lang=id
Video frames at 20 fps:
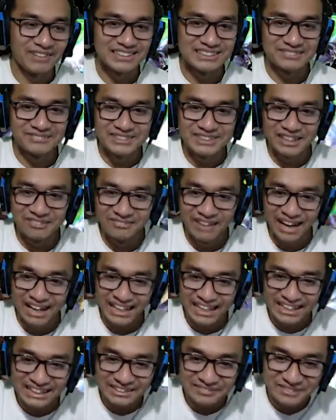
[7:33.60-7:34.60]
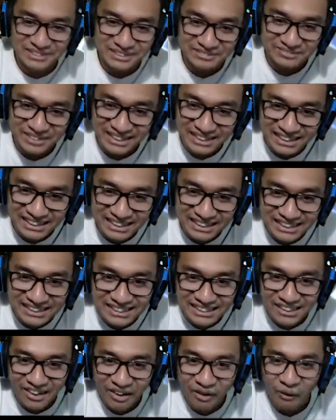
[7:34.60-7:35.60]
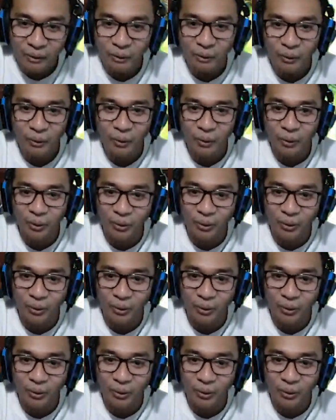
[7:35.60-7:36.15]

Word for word: masih bisa bangkit teman-teman. Oh,